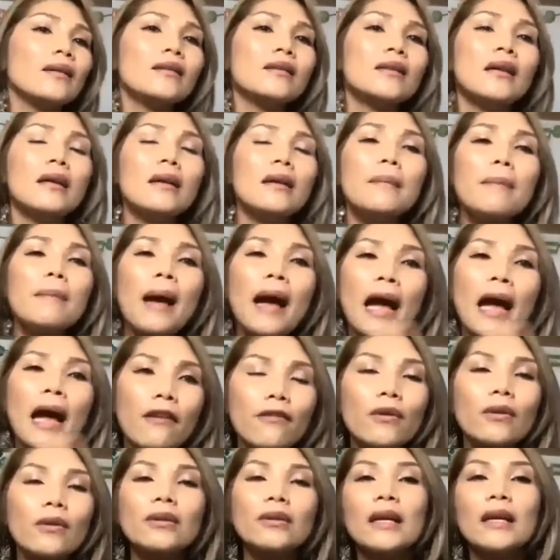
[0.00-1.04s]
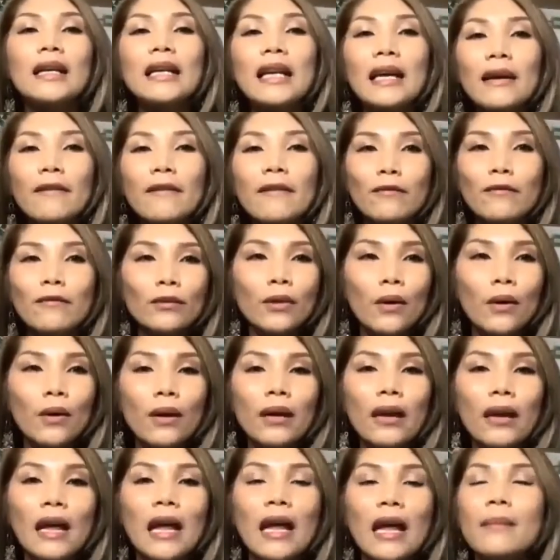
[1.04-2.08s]
Chừng 3 phút tới 5 phút thôi
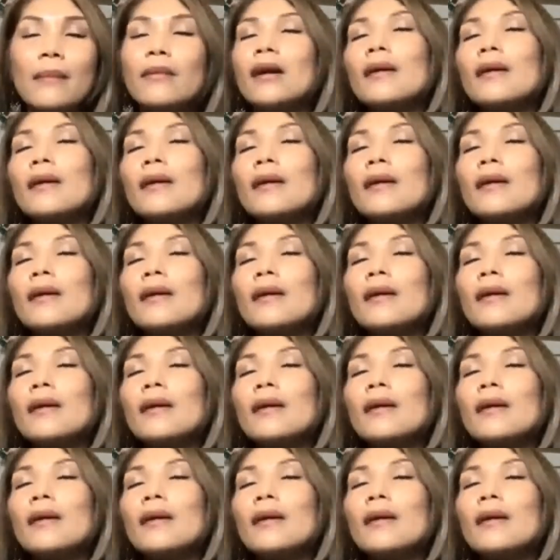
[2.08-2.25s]
là em